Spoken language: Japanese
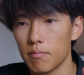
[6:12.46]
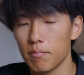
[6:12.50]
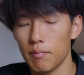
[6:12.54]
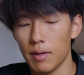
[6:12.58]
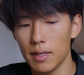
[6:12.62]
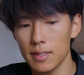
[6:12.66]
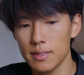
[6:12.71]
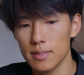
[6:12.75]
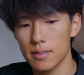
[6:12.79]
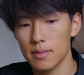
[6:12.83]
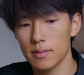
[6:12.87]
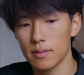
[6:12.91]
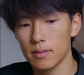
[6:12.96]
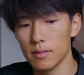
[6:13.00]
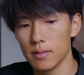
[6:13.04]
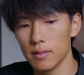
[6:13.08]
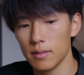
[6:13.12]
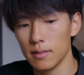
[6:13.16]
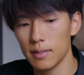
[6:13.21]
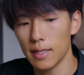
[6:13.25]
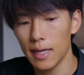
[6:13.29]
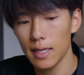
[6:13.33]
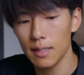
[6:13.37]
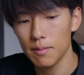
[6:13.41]
まず
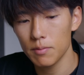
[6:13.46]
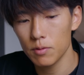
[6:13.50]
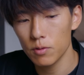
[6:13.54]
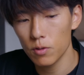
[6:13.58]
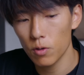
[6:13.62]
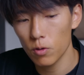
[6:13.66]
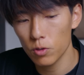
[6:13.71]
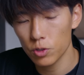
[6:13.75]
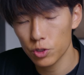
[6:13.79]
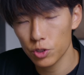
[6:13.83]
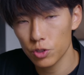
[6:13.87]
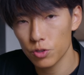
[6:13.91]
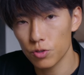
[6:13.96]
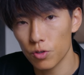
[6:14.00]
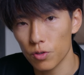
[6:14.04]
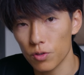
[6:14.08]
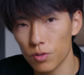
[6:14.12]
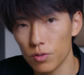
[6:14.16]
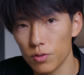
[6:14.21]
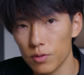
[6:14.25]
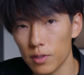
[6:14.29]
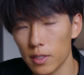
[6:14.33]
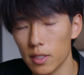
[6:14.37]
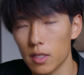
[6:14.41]
内部ロ収
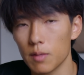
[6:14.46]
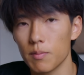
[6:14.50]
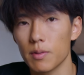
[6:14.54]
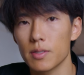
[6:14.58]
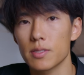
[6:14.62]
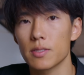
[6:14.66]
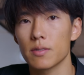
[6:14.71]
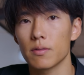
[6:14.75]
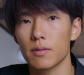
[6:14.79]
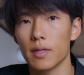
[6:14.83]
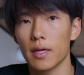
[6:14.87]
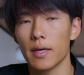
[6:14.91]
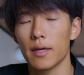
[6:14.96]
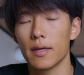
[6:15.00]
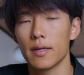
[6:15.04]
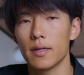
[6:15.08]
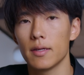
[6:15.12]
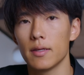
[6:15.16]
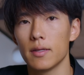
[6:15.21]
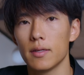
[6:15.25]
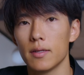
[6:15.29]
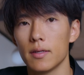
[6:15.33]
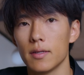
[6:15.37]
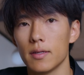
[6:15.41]
録できますよね。
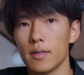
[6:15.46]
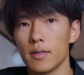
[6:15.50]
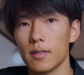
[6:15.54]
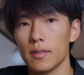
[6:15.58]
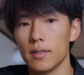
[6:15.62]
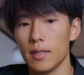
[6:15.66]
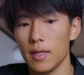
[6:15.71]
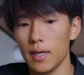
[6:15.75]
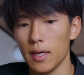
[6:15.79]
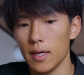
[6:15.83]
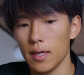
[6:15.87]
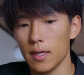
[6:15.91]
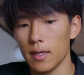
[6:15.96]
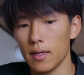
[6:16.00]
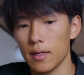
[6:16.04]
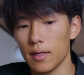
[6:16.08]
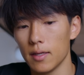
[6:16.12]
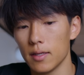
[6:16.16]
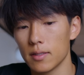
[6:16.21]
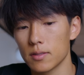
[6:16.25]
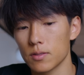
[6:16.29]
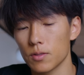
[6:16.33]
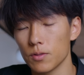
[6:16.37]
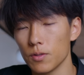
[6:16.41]
で、
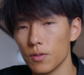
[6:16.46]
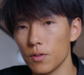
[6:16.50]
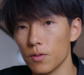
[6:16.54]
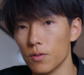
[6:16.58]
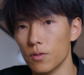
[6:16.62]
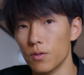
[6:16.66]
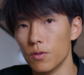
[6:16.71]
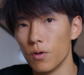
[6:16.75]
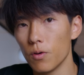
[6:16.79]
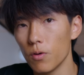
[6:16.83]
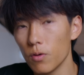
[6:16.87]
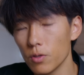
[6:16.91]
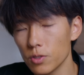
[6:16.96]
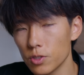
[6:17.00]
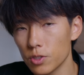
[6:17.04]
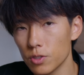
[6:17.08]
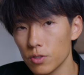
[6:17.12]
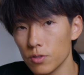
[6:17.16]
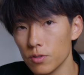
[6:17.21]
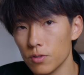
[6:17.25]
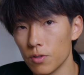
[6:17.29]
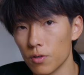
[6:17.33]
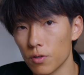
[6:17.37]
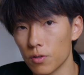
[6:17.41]
そのロ
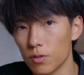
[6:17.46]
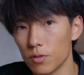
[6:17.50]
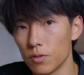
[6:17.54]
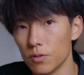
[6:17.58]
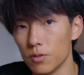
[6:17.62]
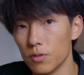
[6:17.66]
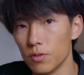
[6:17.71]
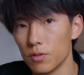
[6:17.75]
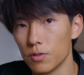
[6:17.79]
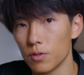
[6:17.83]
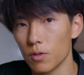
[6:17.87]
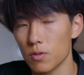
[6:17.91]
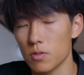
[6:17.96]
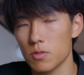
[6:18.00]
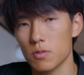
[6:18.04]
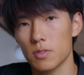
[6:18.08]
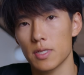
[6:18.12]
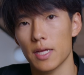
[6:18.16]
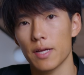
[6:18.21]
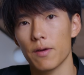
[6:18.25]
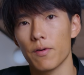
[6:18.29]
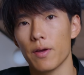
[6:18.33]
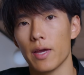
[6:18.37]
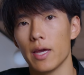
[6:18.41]
収録の素
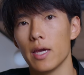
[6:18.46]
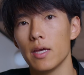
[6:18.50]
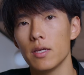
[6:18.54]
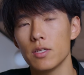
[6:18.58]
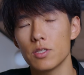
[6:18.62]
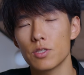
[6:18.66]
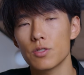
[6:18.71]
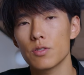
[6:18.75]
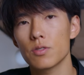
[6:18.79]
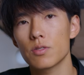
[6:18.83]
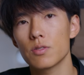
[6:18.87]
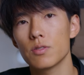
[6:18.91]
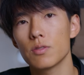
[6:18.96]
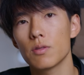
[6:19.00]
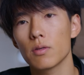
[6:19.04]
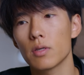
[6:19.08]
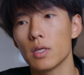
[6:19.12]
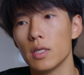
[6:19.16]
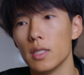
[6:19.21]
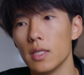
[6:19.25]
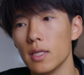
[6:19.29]
材を編集するとき